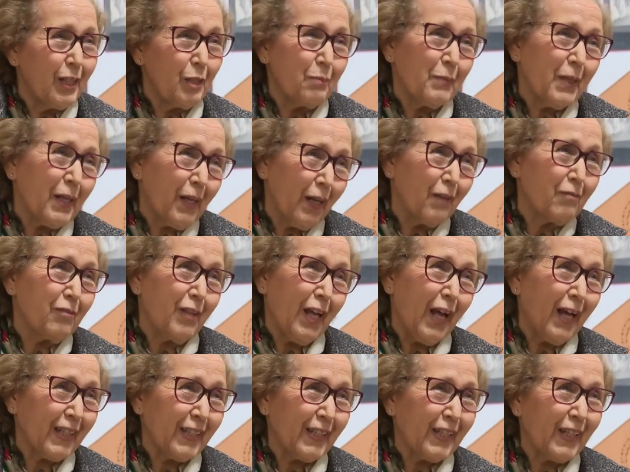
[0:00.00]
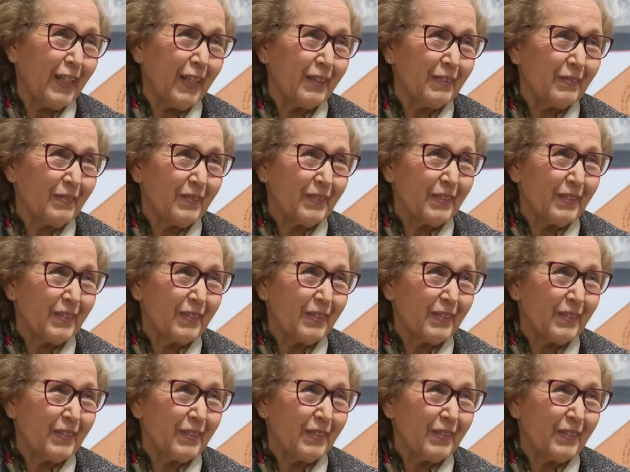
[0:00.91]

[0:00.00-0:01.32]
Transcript: المرأة في الحقيقة